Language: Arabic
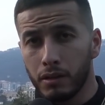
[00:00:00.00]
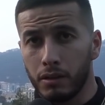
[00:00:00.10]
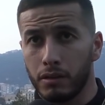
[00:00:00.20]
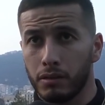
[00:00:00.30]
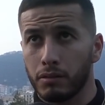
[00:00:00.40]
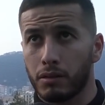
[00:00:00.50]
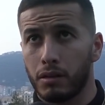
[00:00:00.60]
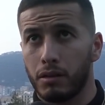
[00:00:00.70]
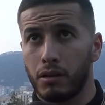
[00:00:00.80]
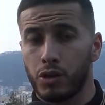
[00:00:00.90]

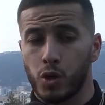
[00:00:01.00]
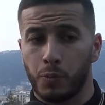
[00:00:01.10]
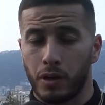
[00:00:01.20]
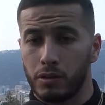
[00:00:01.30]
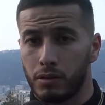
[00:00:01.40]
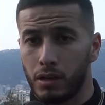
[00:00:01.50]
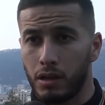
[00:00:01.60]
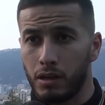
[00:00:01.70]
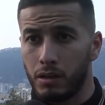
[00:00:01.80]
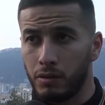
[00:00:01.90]
دونك شامبيونا دوكا
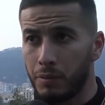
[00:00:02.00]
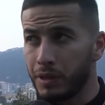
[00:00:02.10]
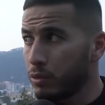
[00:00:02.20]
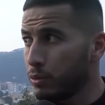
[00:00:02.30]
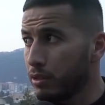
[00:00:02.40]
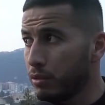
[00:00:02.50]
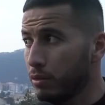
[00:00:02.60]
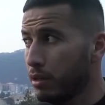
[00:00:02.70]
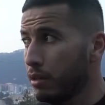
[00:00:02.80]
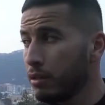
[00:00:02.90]
اون لا ميت كوتي
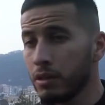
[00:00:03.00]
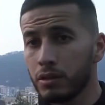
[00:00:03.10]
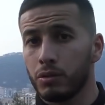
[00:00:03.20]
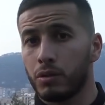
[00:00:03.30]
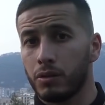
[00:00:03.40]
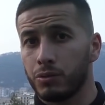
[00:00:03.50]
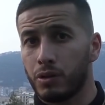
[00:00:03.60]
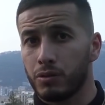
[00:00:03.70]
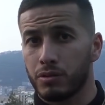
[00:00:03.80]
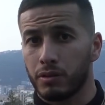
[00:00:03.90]
دوكا دوكا اون
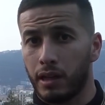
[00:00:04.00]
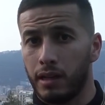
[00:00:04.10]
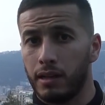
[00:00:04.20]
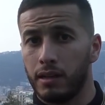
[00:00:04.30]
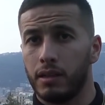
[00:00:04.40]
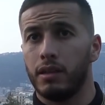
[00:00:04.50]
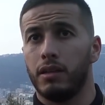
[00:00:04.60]
دوا كونسونتري على